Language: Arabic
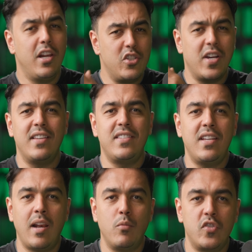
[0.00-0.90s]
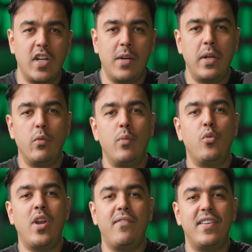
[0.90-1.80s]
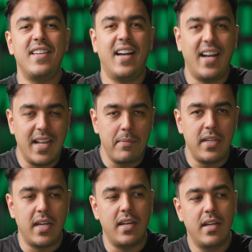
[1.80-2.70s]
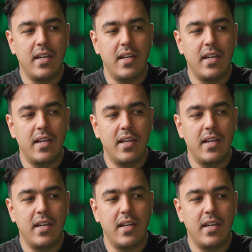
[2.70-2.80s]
للجاهزية للمستقبل والمنافسة عالميا